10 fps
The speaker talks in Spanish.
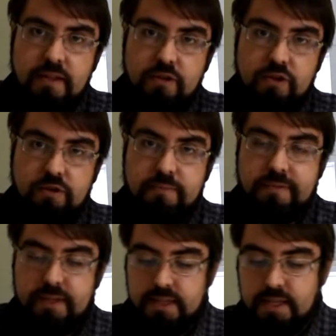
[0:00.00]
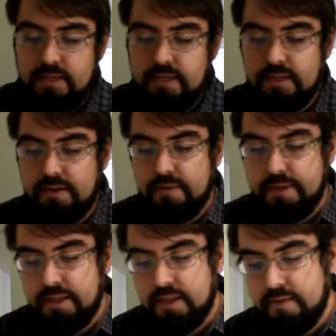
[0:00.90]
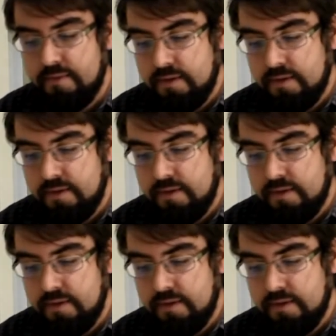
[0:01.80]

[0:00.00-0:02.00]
no nos va a afectar sensiblemente.